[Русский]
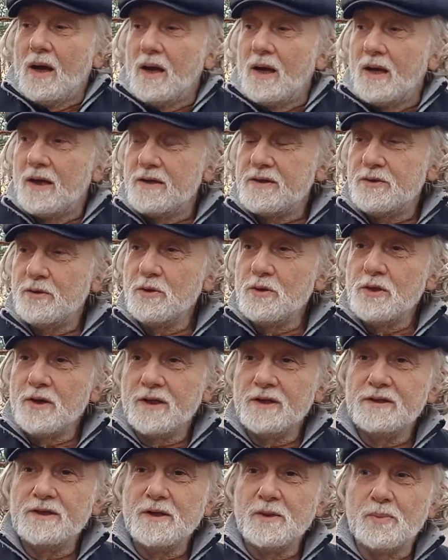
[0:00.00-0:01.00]
А сегодня
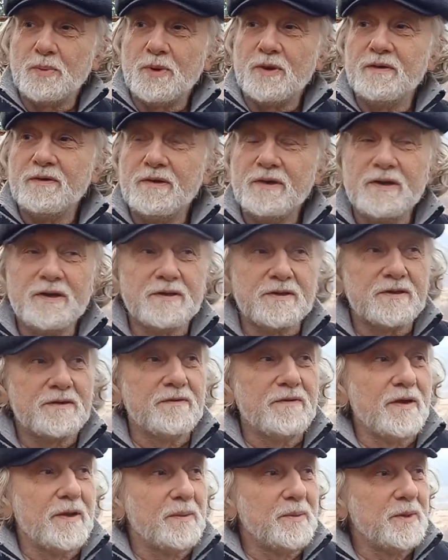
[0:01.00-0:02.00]
хотел поговорить с
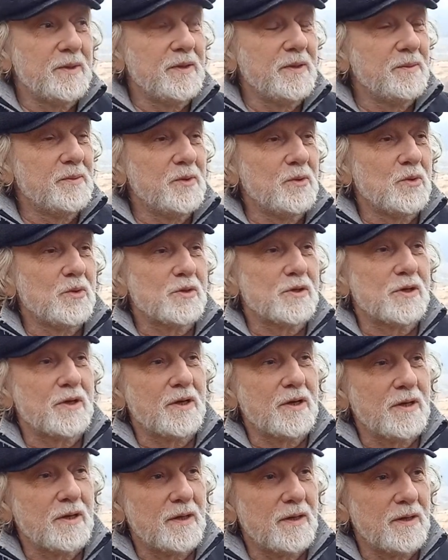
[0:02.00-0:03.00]
вами
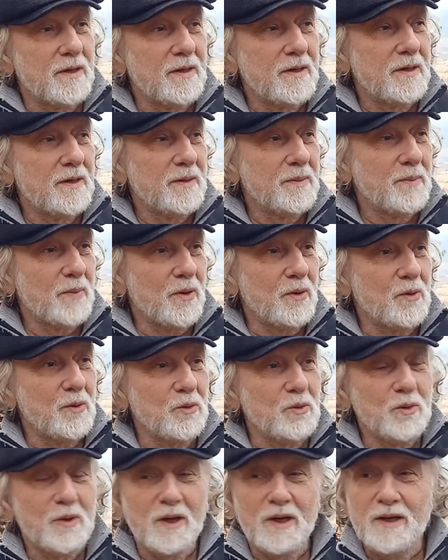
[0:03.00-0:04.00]
немножко про
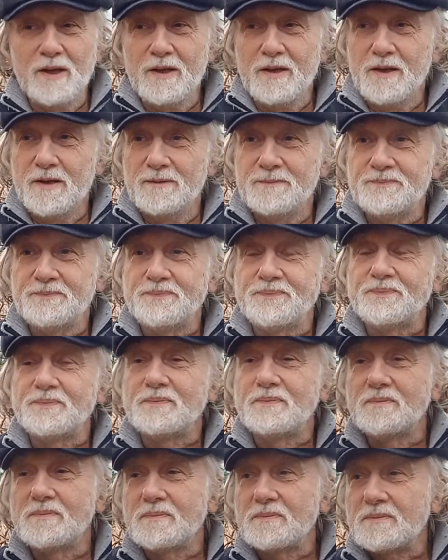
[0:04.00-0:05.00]
кундалини.
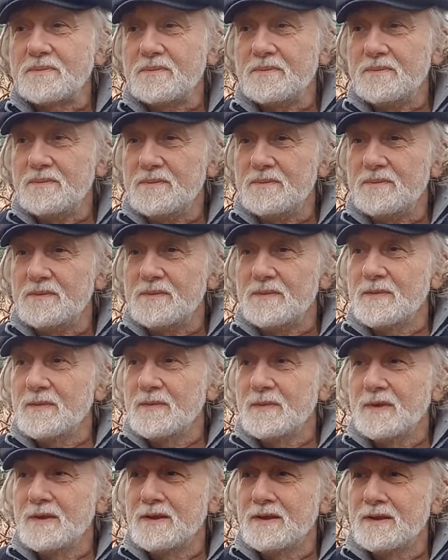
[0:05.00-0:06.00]

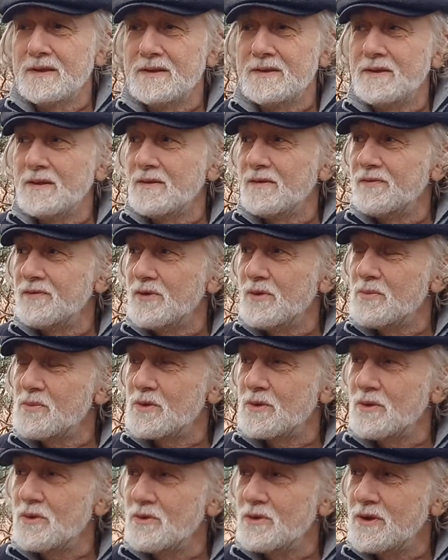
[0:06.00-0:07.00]
А, дело в том,
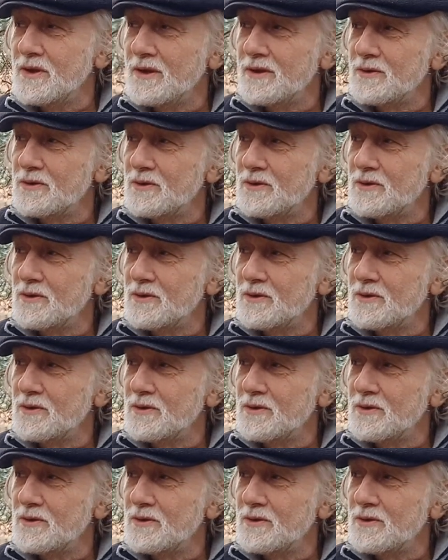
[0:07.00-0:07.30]
что сейчас